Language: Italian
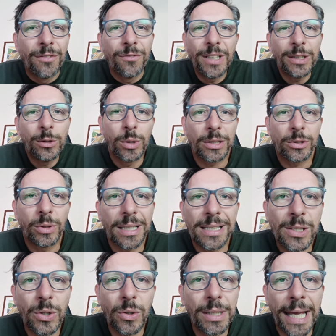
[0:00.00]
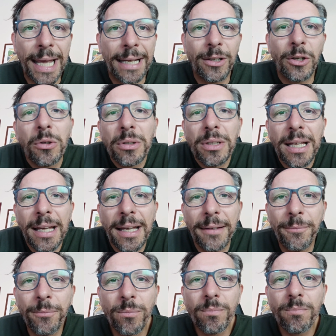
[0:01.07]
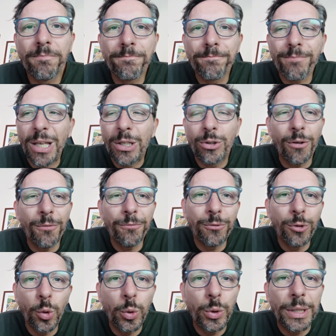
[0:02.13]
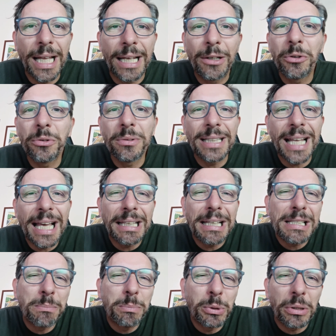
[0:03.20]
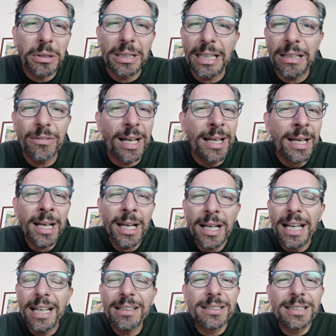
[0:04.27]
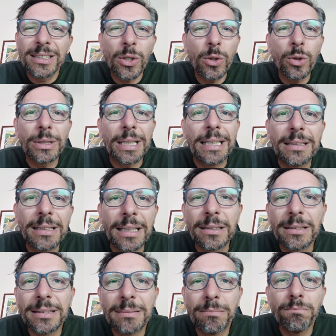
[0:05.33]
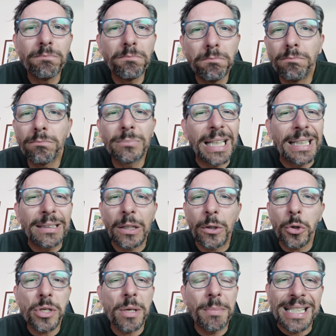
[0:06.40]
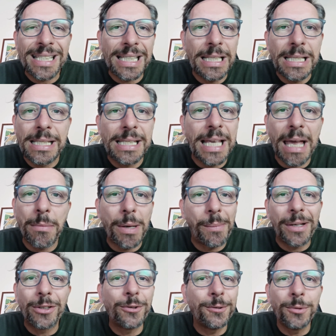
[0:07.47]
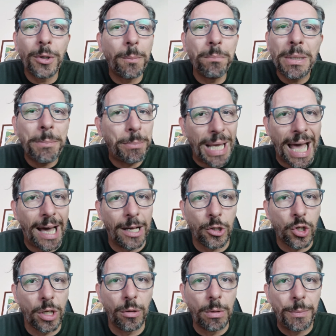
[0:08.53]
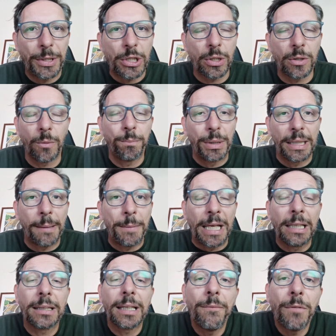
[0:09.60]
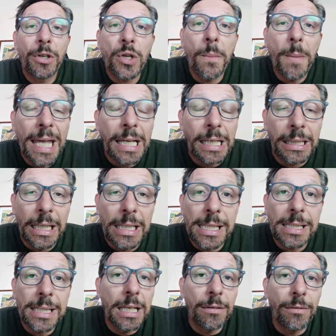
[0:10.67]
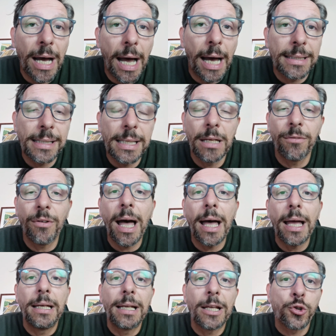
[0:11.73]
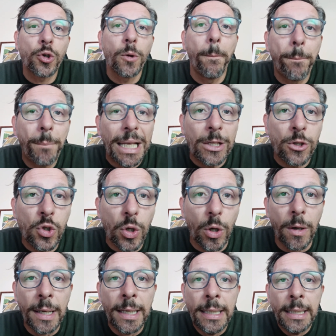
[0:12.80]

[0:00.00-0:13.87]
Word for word: vedo una situazione non, ehm, non fluida, non neanche sportiva e sono tante tante cose messe insieme, ma non, non, mi piace, non mi piace completamente. Invece Mertens se ne va, se ne va e lascia un pezzo